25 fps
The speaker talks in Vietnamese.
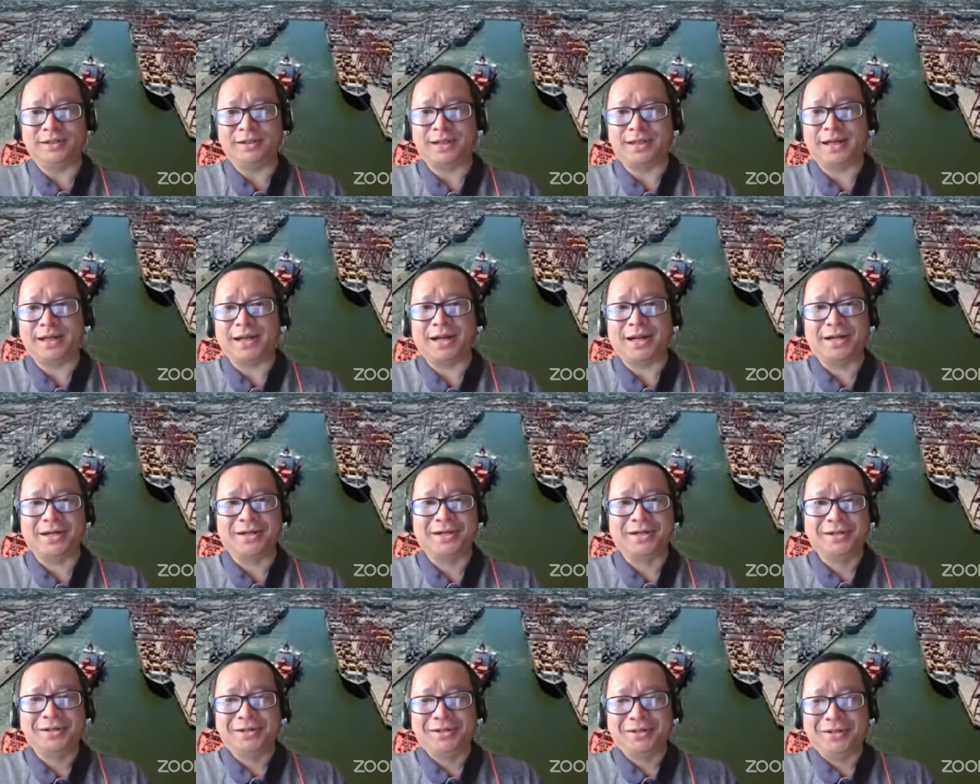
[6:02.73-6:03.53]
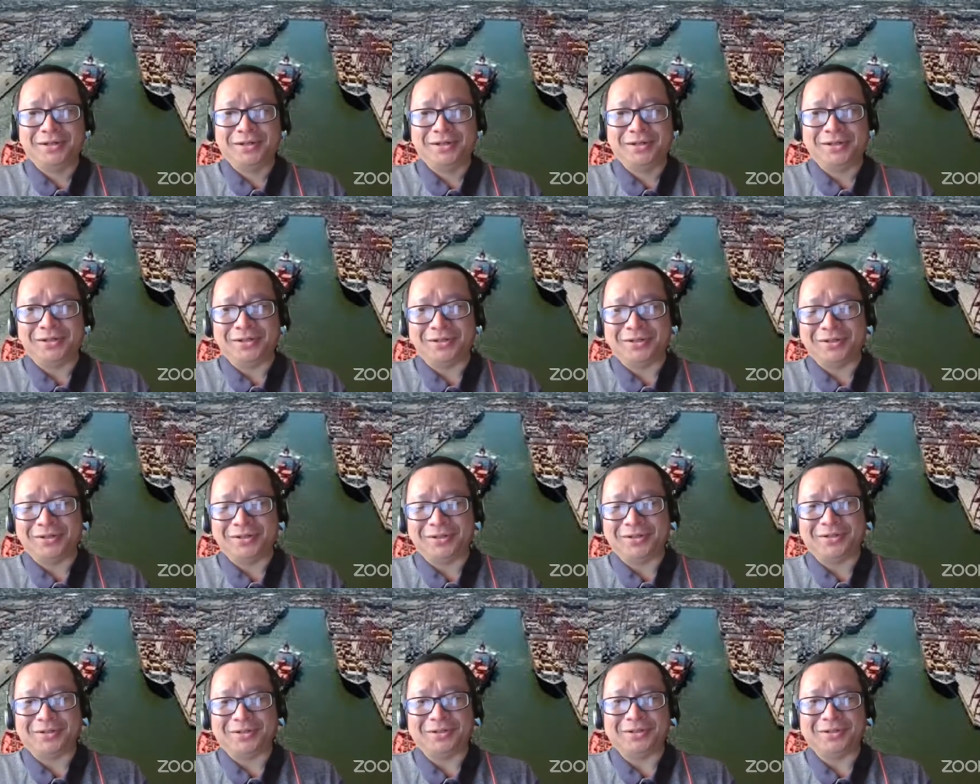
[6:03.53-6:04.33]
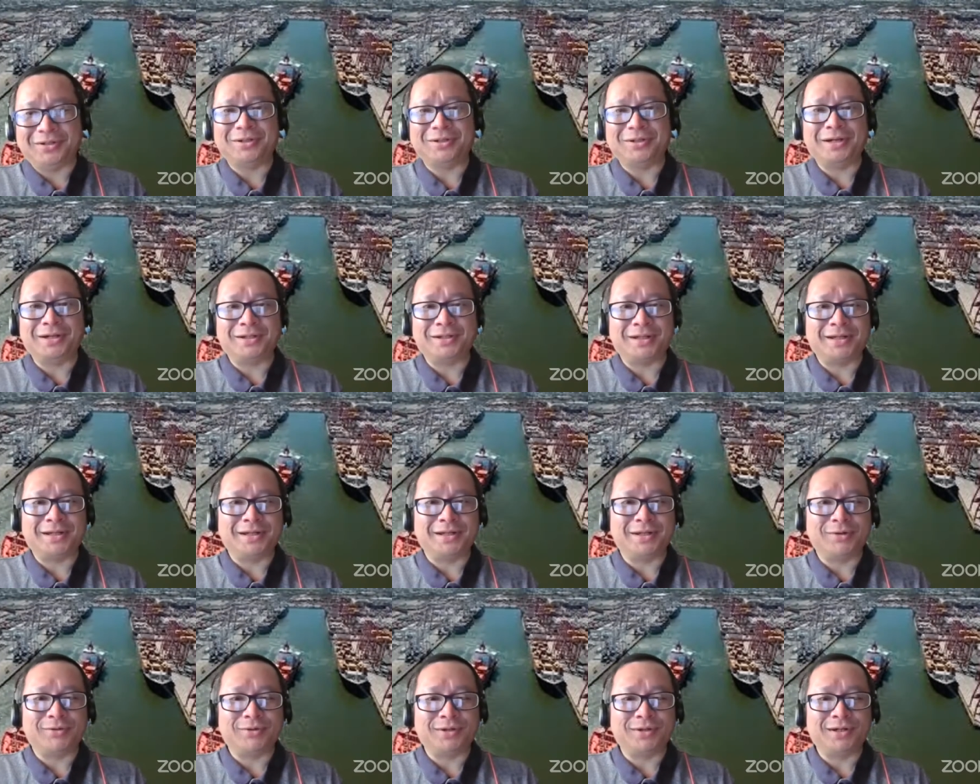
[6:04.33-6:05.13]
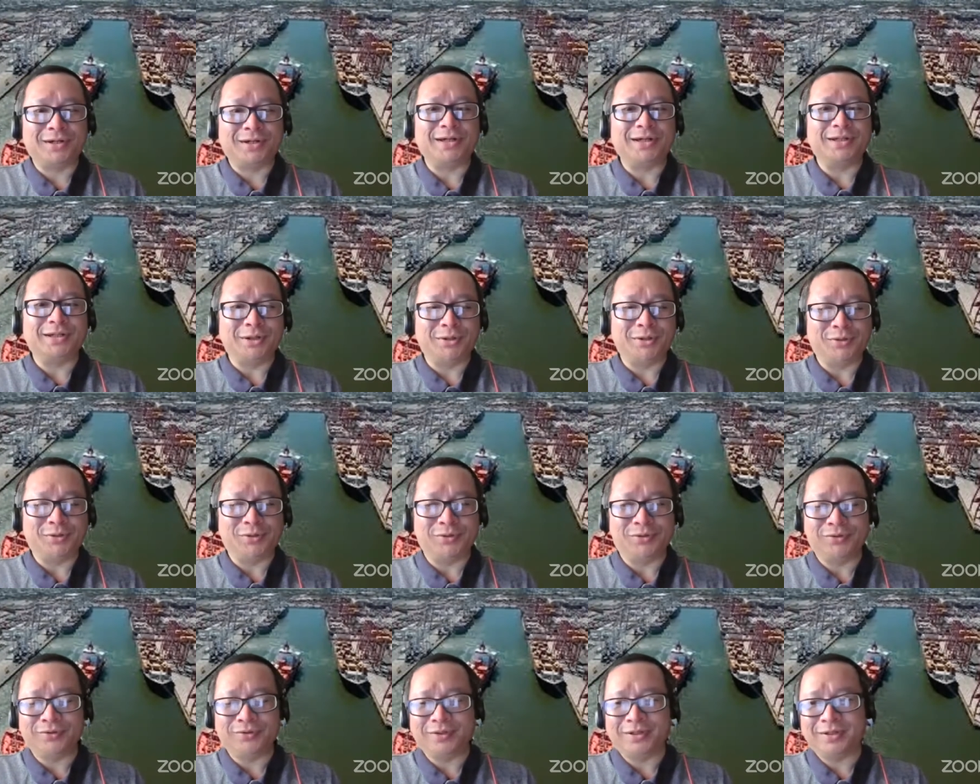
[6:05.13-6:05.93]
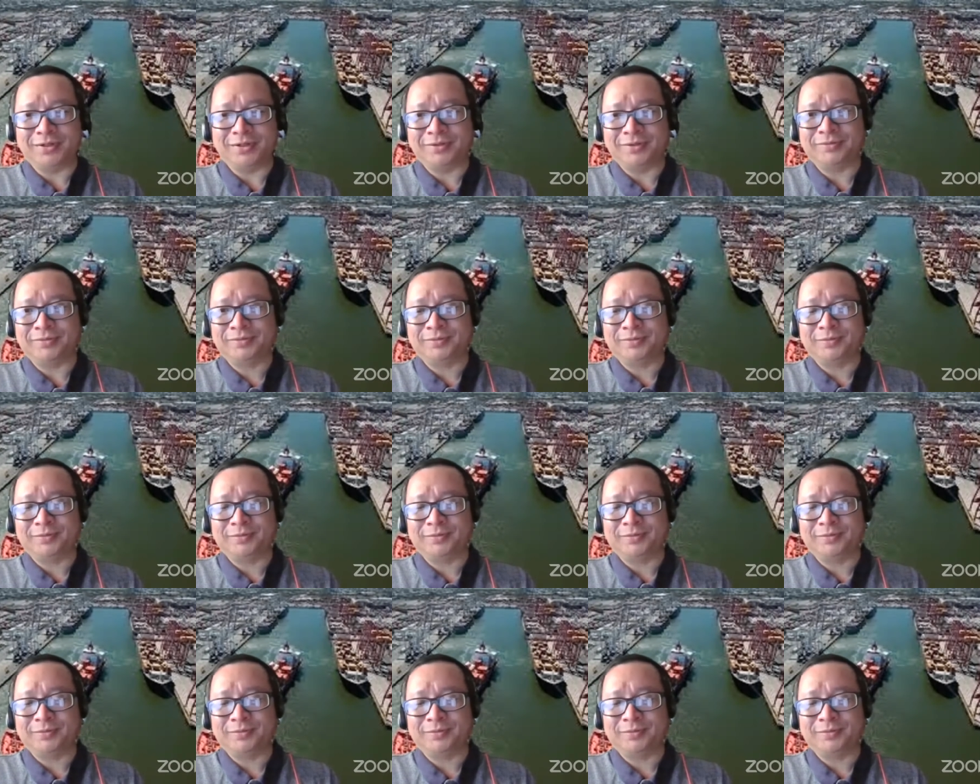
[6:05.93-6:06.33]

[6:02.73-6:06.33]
ta đã uh, trước đây người ta nghiên cứu rất là nhiều không?